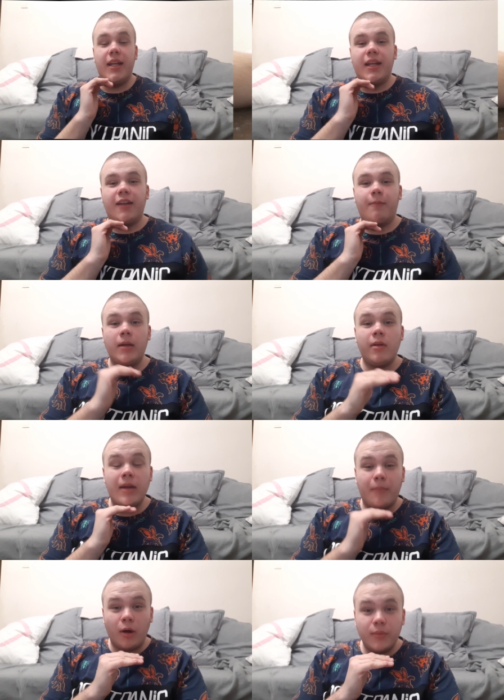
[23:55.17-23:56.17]
yy, wpadłem
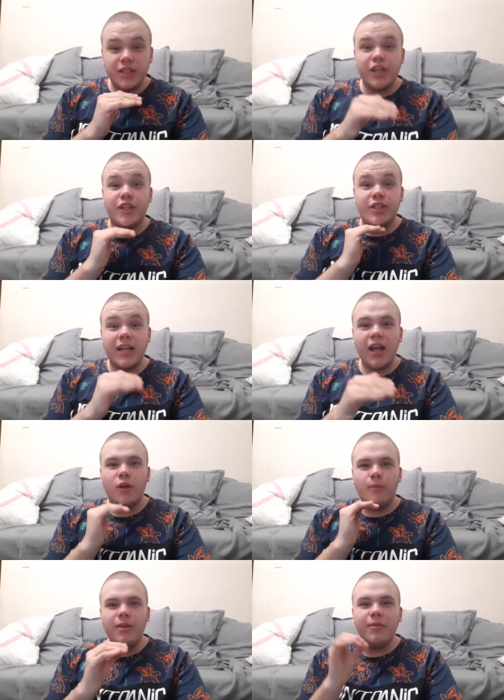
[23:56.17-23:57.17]
na pomysł, że
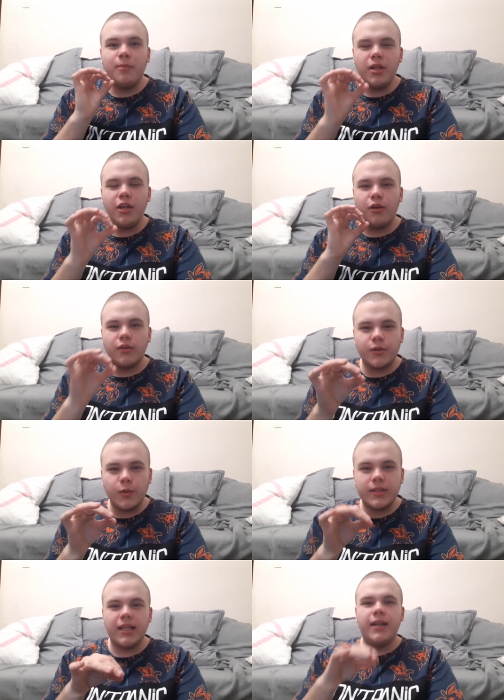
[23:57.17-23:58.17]
robimy mini
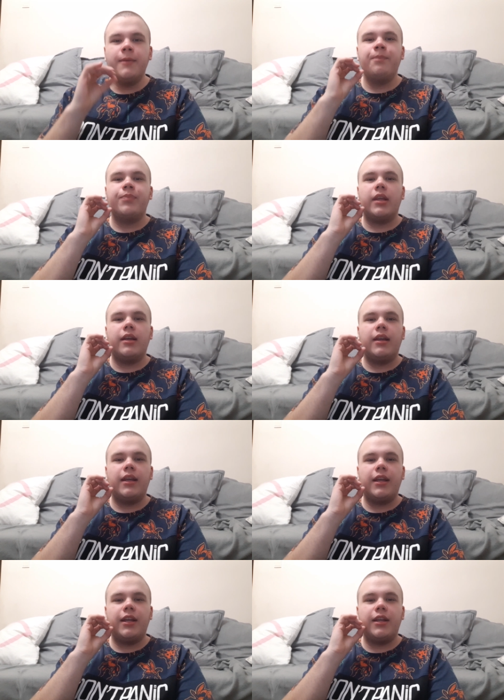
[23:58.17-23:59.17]
konkurs yy,
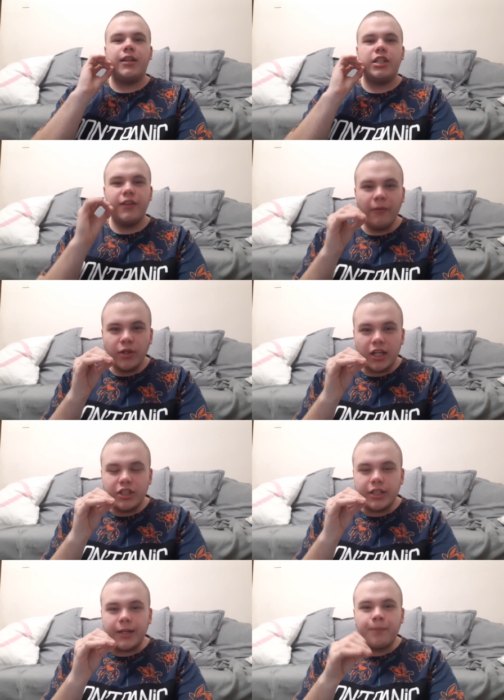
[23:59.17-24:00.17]

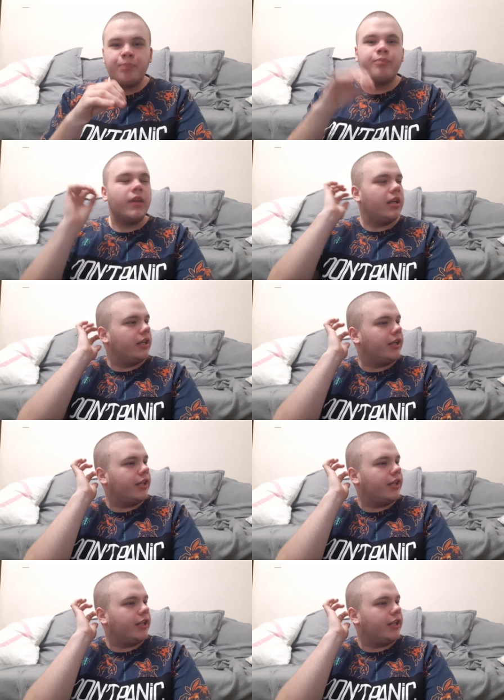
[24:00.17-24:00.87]
świąteczny. Yy,